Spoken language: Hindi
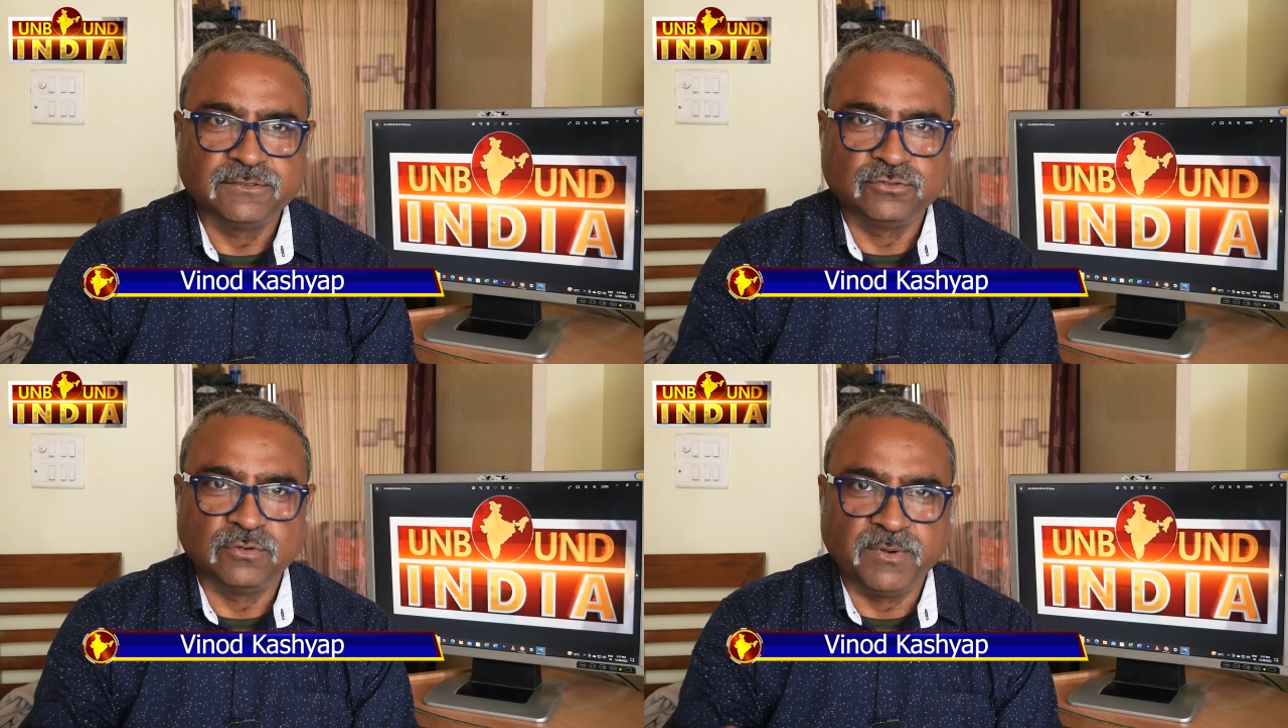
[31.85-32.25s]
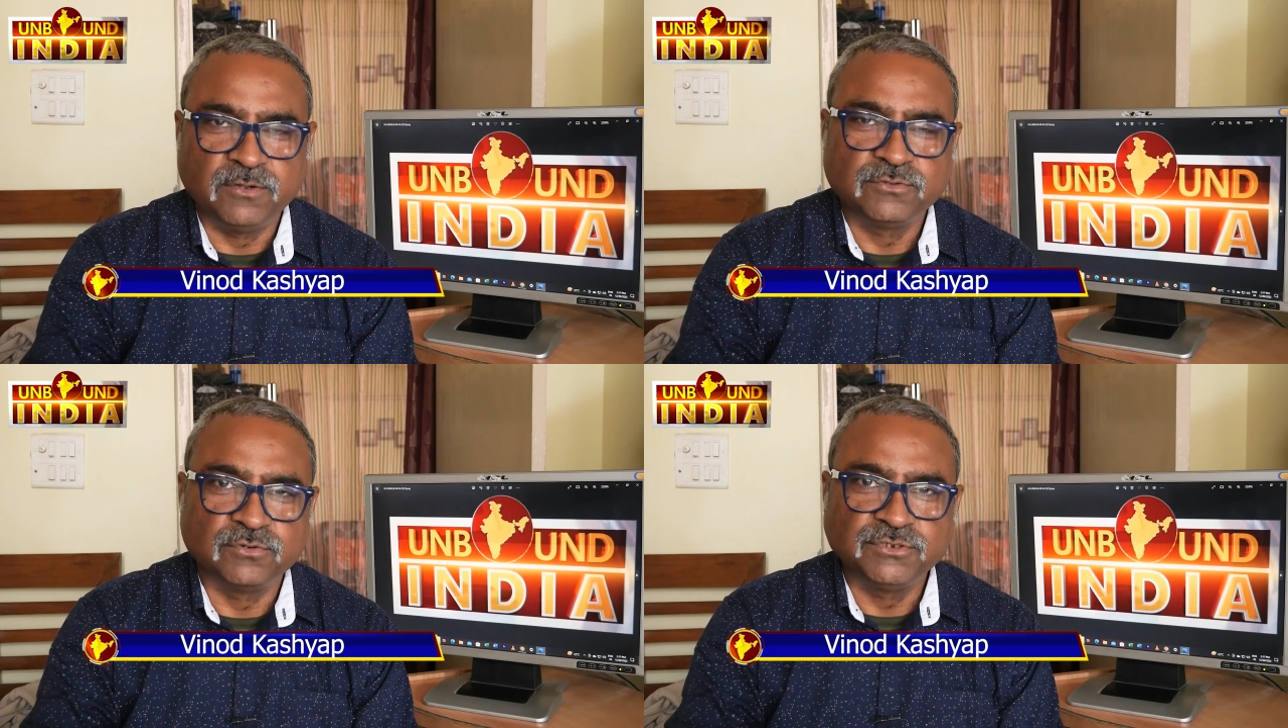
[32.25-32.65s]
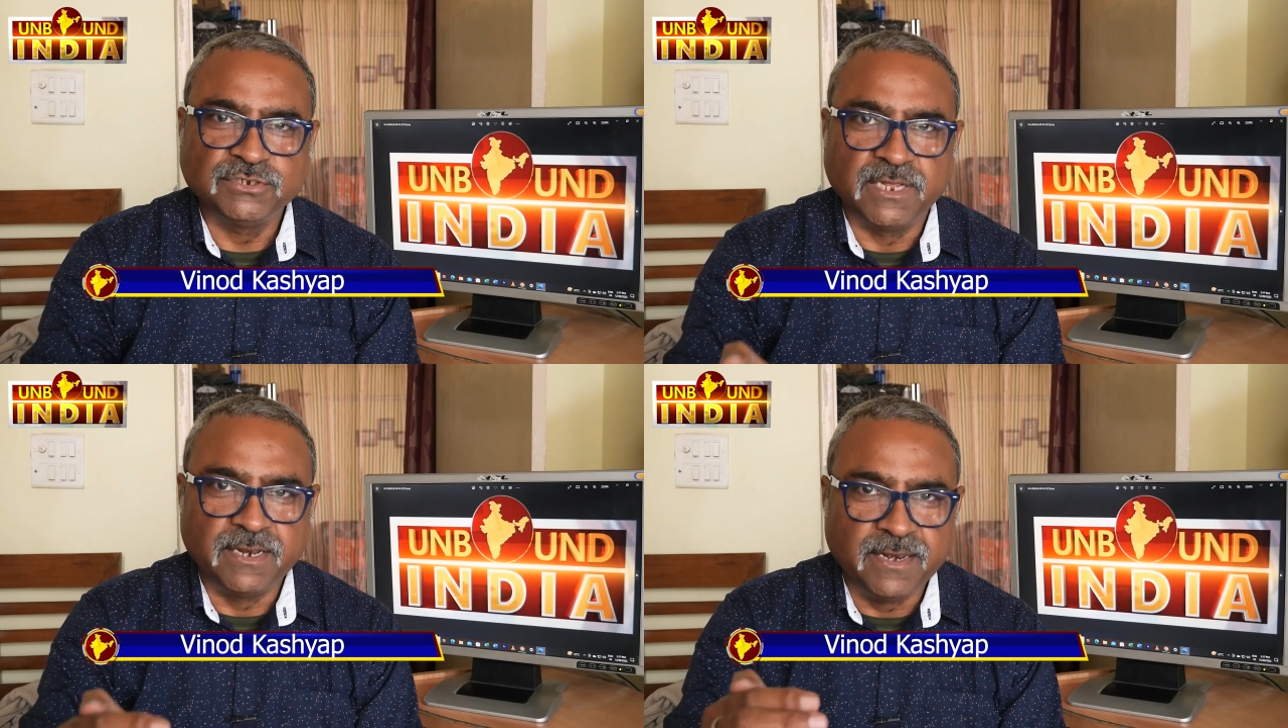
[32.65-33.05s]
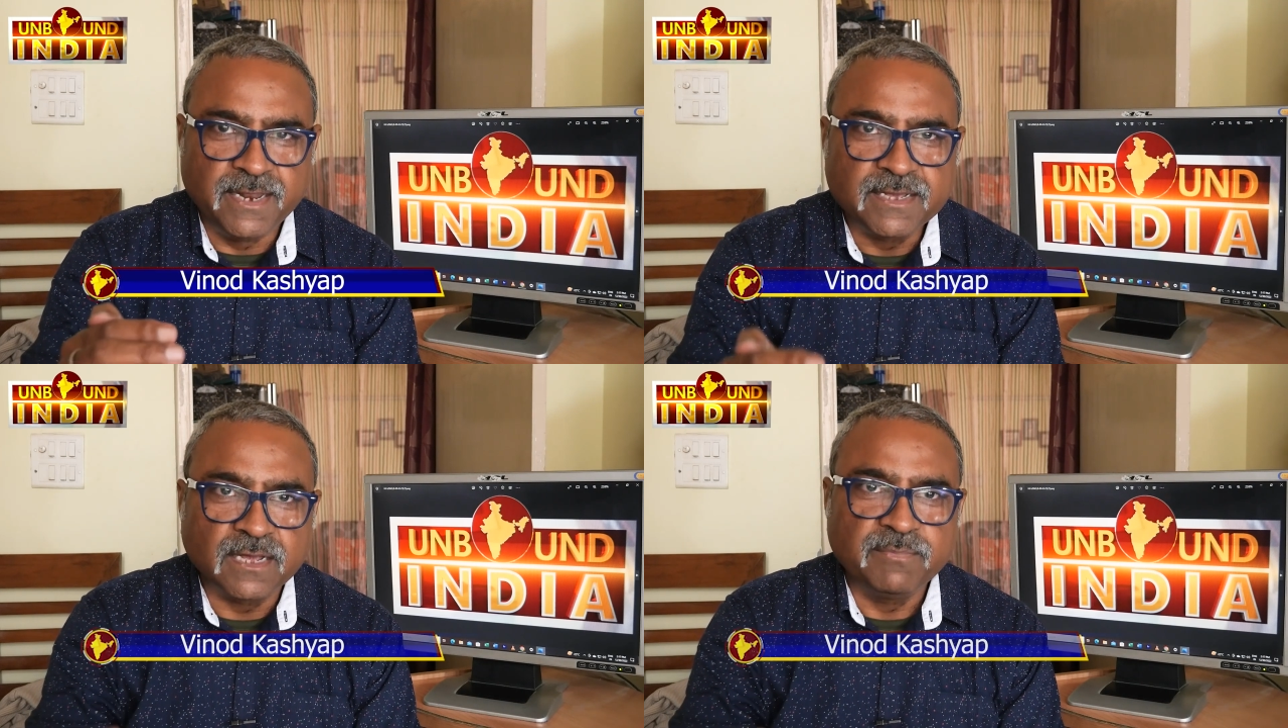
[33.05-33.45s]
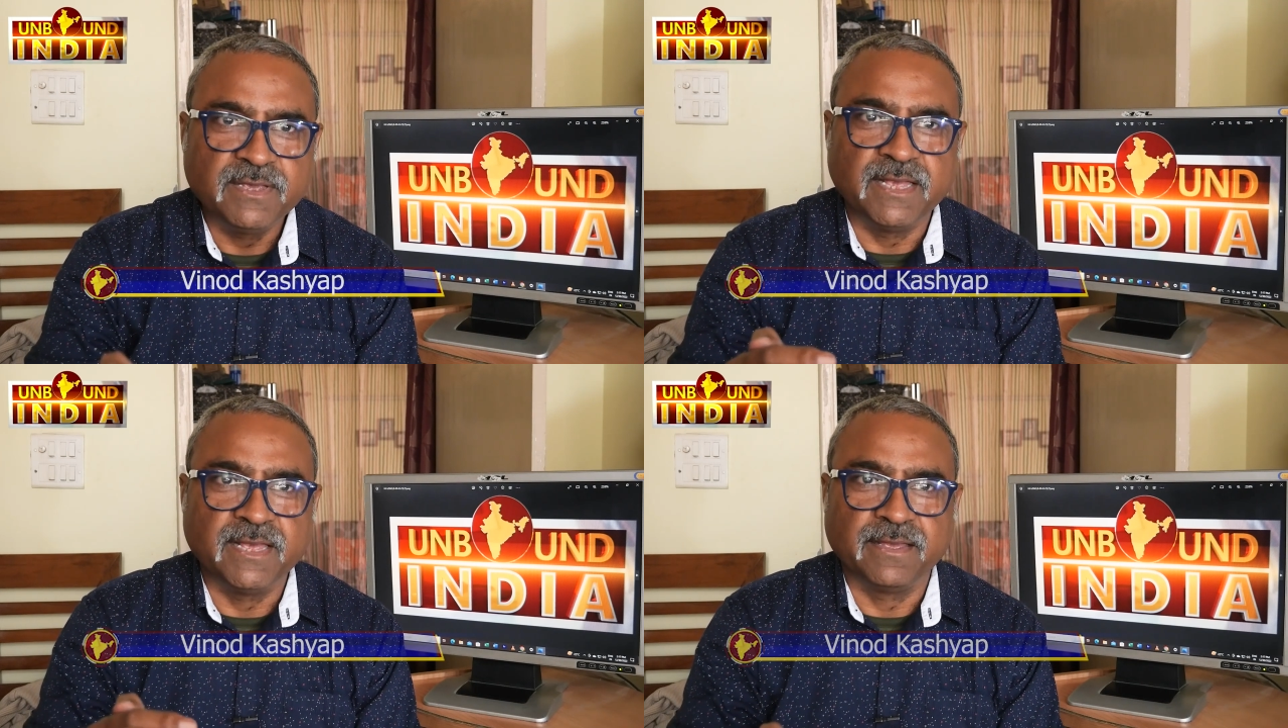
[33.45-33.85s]
तो बहुत कुछ लेकर भी
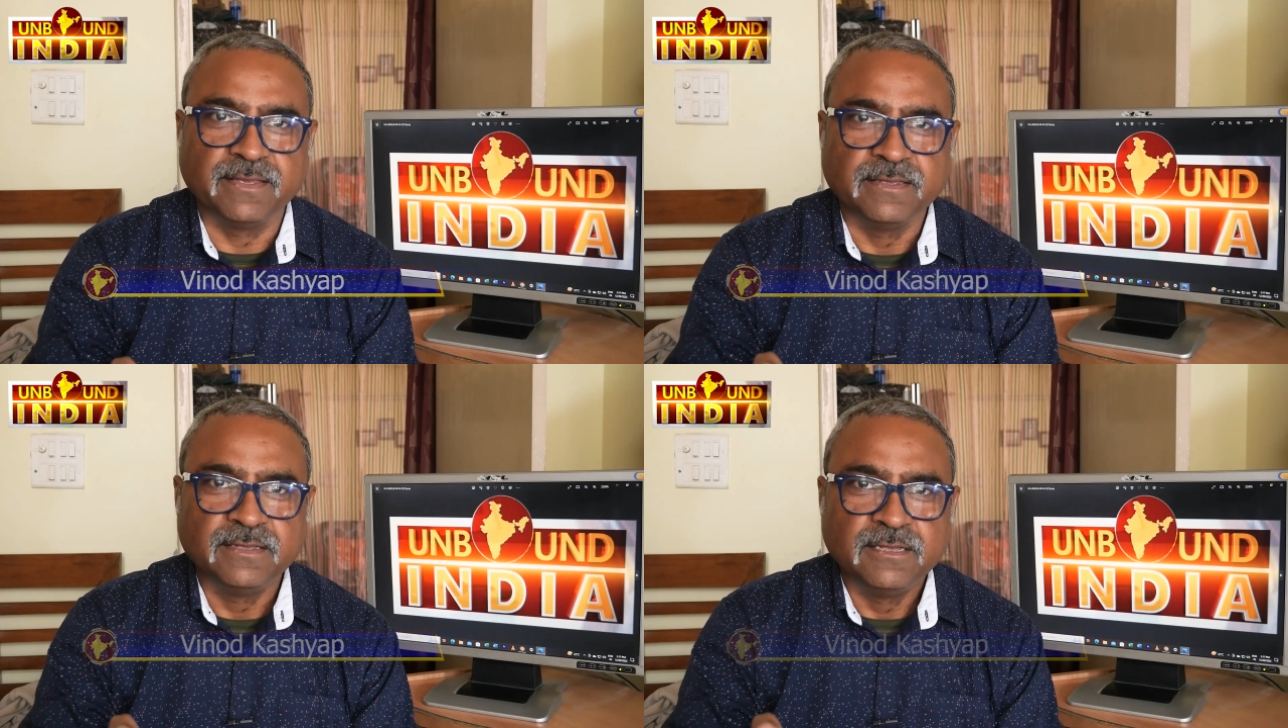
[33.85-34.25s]
गया है